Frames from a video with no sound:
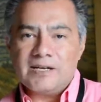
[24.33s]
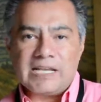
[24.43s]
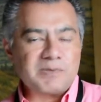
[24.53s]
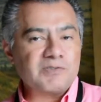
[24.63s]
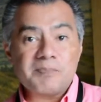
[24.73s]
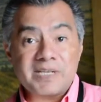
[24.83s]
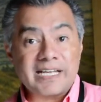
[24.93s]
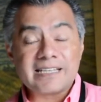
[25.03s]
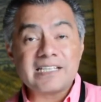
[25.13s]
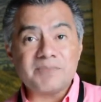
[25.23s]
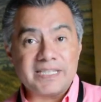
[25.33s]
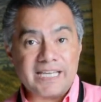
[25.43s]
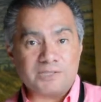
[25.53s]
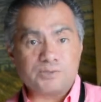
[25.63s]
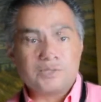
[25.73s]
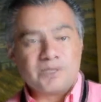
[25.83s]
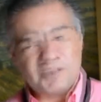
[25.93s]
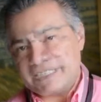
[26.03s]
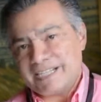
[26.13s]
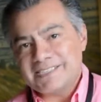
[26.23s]
Las vamos a aplicar de inmediato.
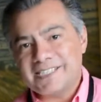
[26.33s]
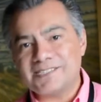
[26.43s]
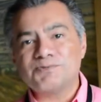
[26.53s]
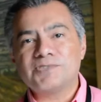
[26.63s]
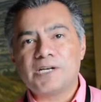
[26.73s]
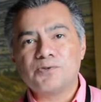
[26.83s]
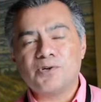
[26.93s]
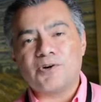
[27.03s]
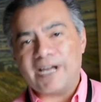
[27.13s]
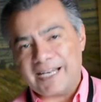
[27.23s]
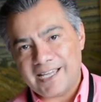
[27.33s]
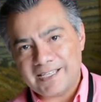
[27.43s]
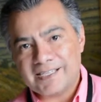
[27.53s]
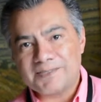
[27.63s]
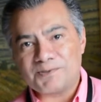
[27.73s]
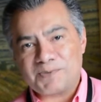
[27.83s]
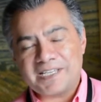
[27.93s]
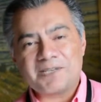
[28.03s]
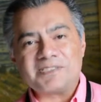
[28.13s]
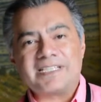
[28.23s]
Muchas gracias y un saludo. Ojalá nos
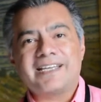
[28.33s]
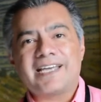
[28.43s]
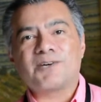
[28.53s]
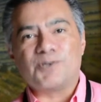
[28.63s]
vayan a visitar allá a